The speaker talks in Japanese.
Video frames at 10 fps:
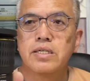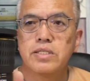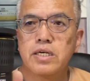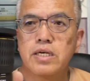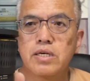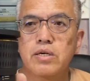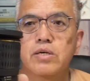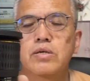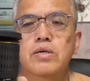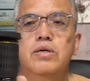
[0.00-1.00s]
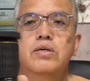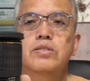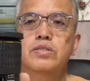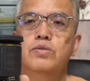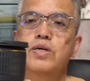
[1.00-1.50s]
で
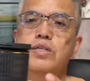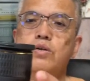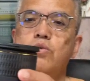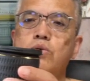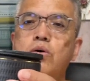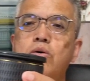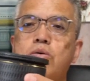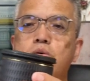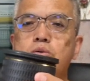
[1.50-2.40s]
実はねこの